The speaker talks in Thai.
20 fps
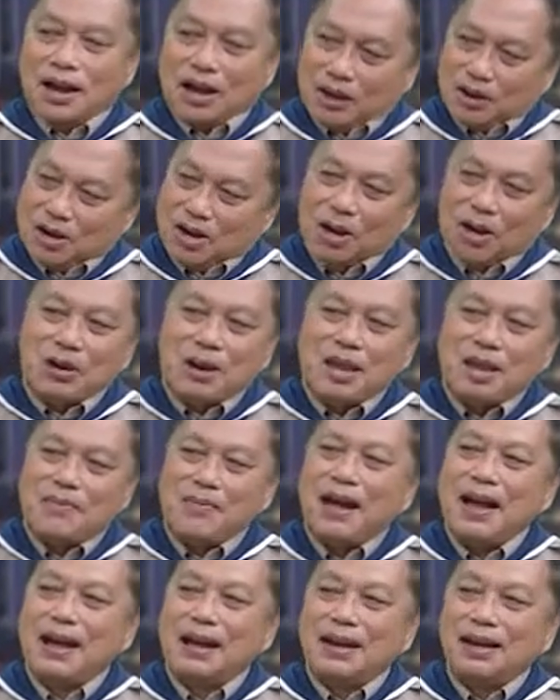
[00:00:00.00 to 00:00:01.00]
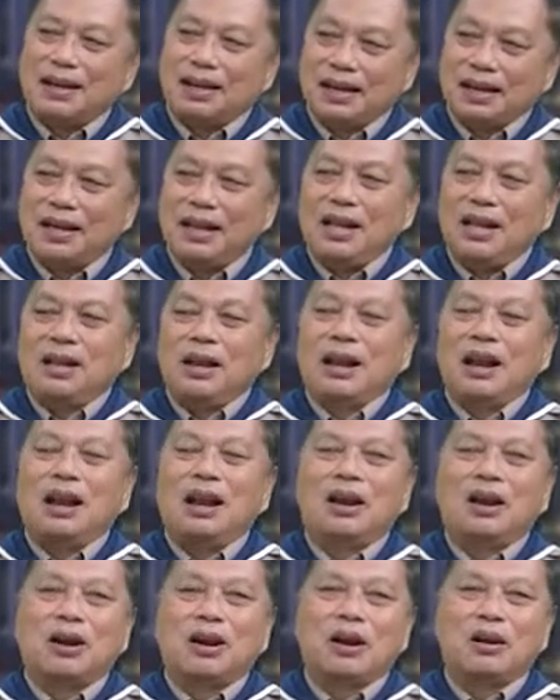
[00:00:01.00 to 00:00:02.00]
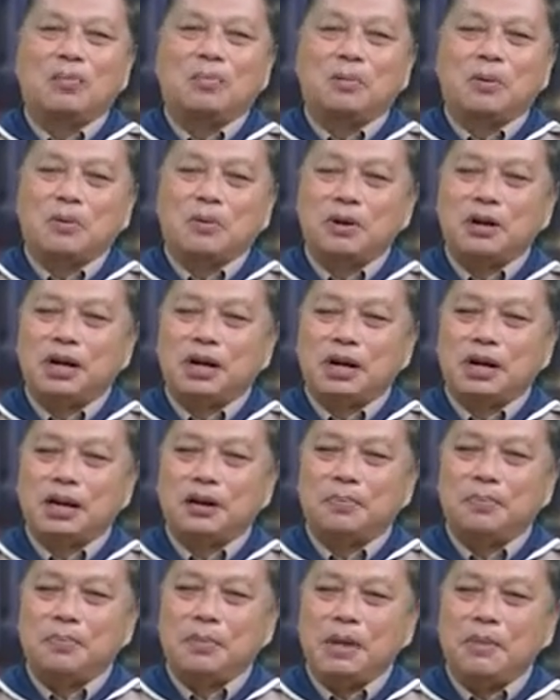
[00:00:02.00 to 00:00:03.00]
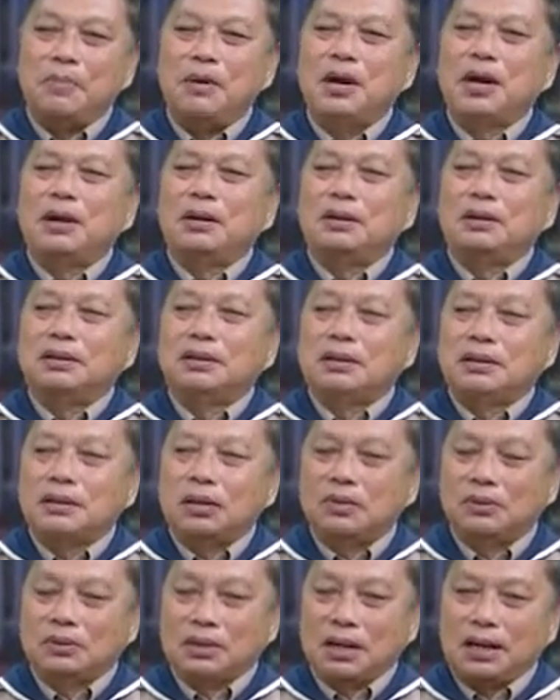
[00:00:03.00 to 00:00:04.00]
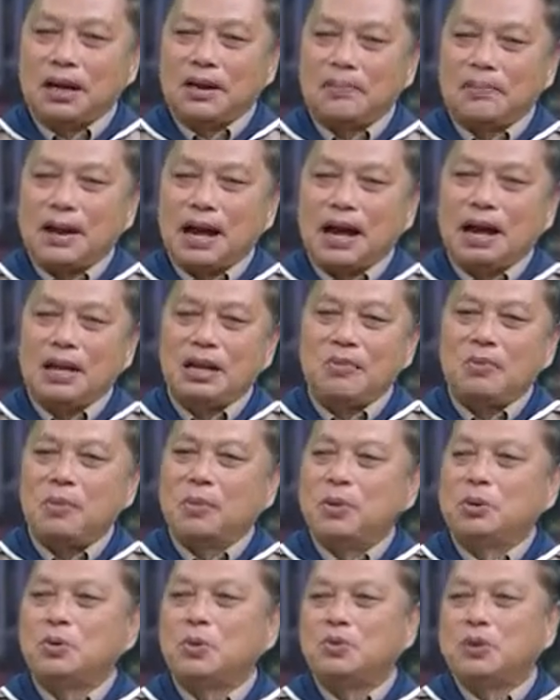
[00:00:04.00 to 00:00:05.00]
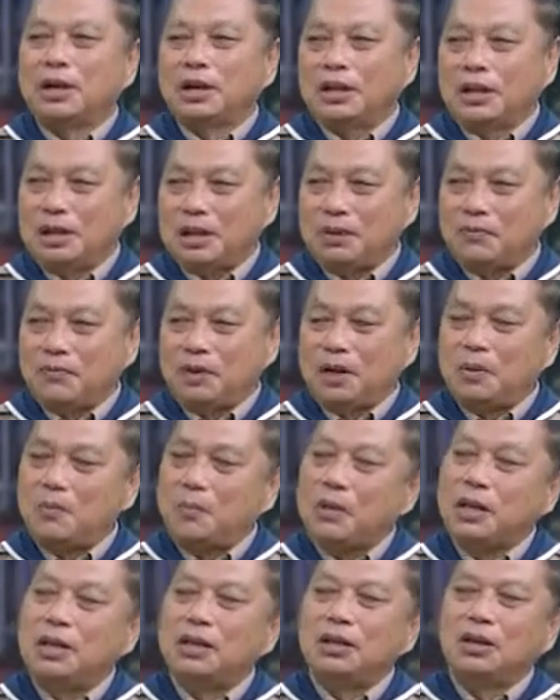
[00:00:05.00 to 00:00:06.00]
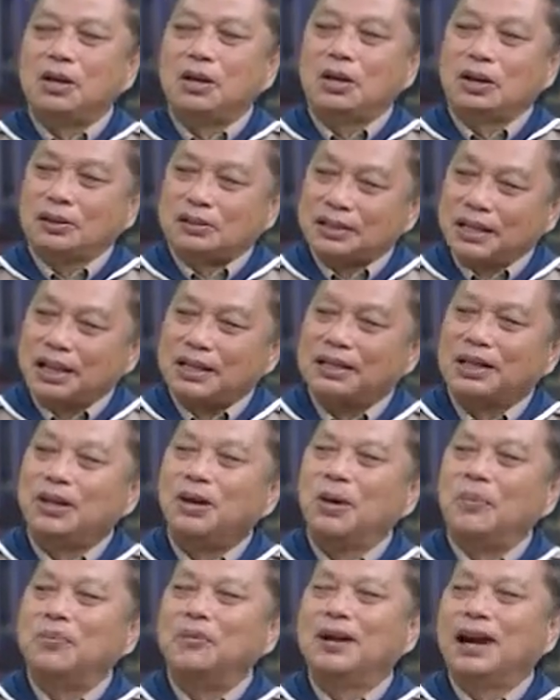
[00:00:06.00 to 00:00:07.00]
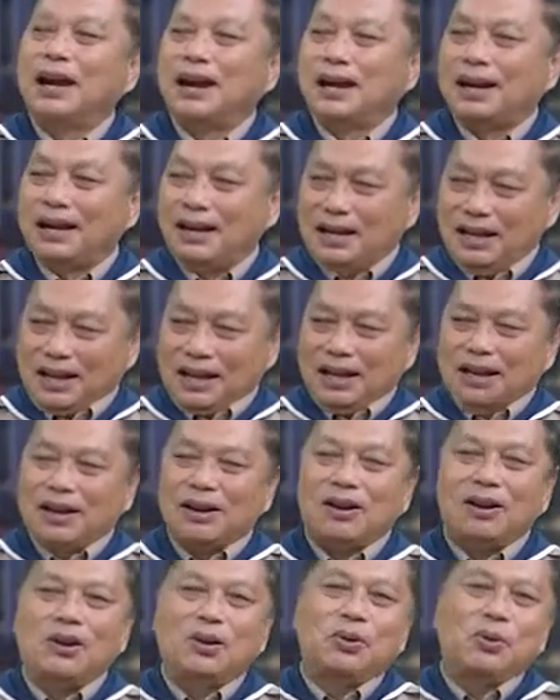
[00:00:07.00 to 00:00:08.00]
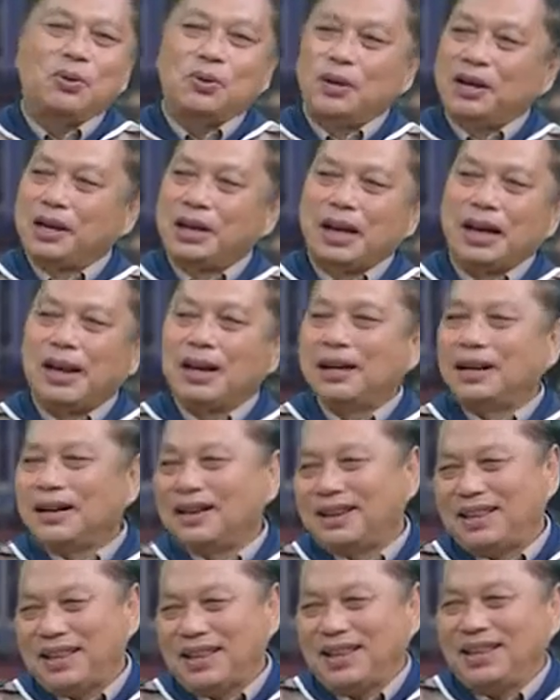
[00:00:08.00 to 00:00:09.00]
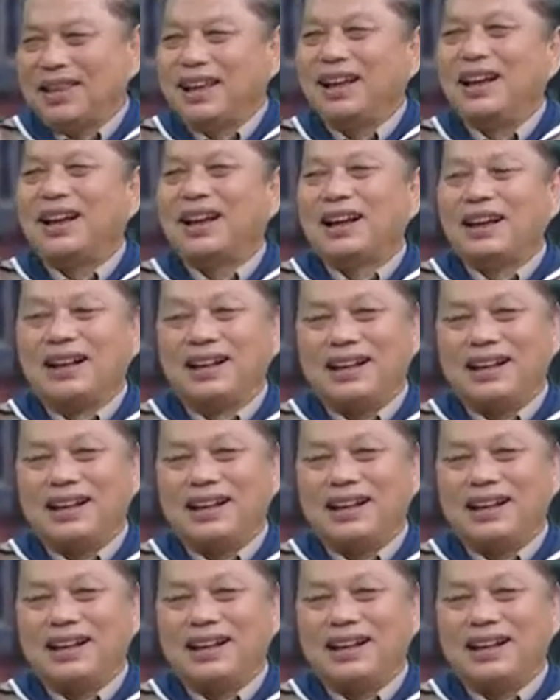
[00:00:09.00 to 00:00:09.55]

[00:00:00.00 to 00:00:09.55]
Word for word: เขาเขาดีมากเลยแล้วก็ผมเคยมีเพื่อนลูกเสือเนปาลที่ไปประชุมกันที่ฟิลิปปินส์ก็สนิทสนมกัน ก็คุยกันอ่า